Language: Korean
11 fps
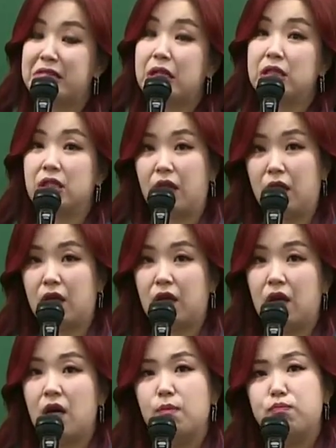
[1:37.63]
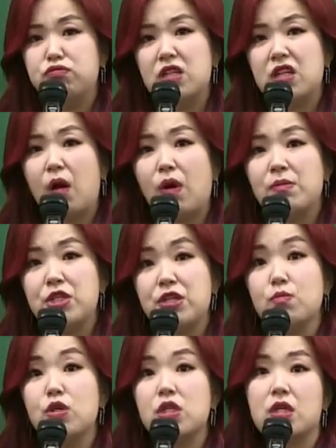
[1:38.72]
자, 근데 뿌리라고 하면
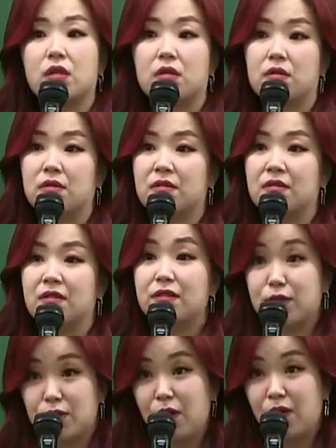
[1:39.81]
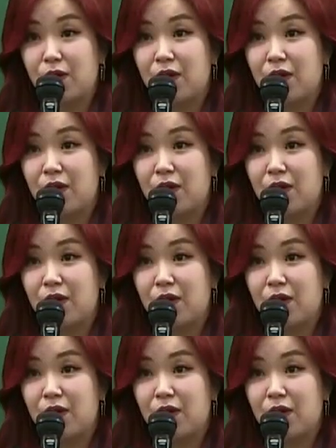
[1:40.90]
식물이잖아요. 그죠?